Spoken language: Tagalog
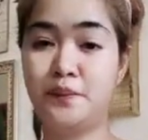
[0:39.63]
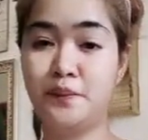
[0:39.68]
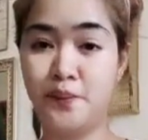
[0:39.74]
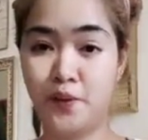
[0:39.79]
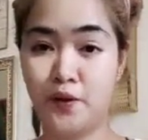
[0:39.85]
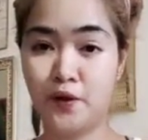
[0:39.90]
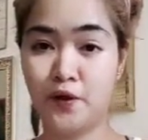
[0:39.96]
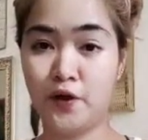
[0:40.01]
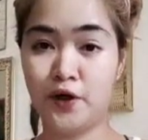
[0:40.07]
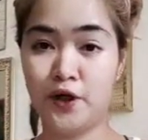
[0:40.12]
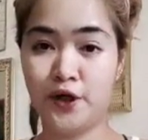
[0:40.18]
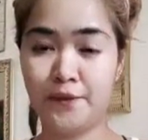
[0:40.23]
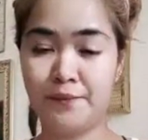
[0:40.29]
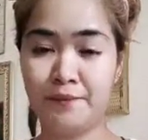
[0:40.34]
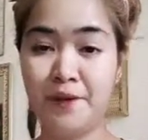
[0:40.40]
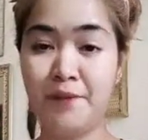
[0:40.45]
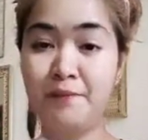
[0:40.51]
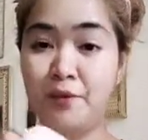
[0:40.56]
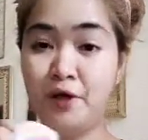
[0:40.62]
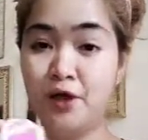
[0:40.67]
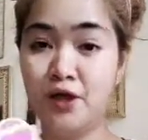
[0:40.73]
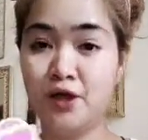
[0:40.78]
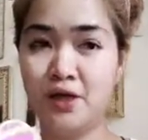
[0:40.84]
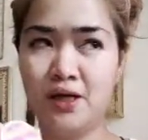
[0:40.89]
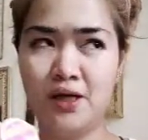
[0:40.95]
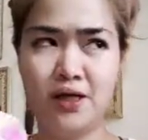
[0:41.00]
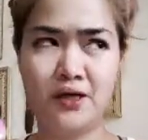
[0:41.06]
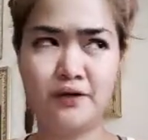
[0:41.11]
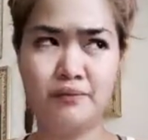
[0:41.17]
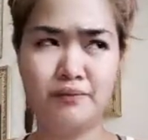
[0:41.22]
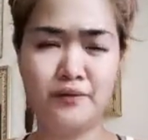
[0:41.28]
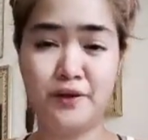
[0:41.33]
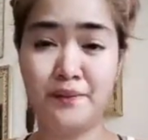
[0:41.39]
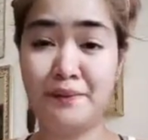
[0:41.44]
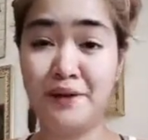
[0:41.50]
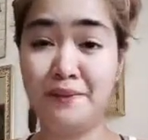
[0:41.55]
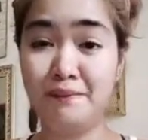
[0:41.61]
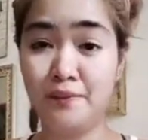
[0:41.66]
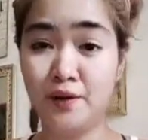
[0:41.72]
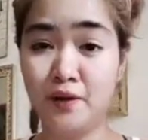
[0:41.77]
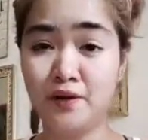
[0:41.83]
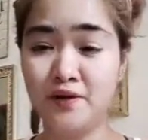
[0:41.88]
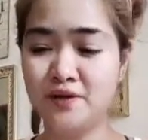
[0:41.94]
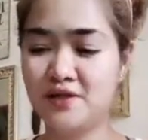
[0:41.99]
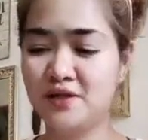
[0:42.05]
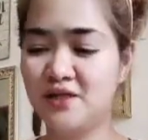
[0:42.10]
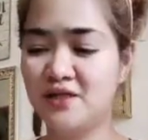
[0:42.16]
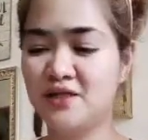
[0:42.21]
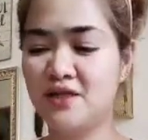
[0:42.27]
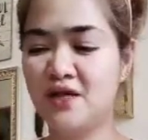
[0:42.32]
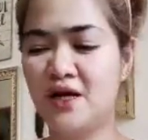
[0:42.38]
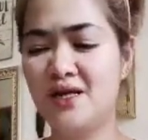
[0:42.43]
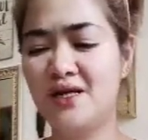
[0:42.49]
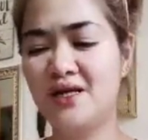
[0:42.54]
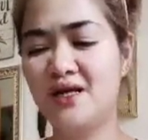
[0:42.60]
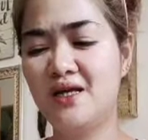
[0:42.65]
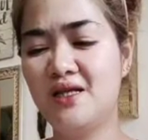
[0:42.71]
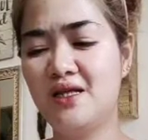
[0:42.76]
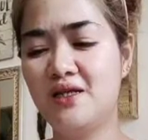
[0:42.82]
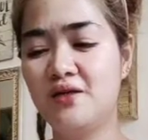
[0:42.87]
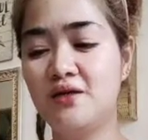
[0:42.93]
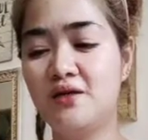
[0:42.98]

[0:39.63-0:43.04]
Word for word: for pimple uh, for pimples kasi nakalagay dito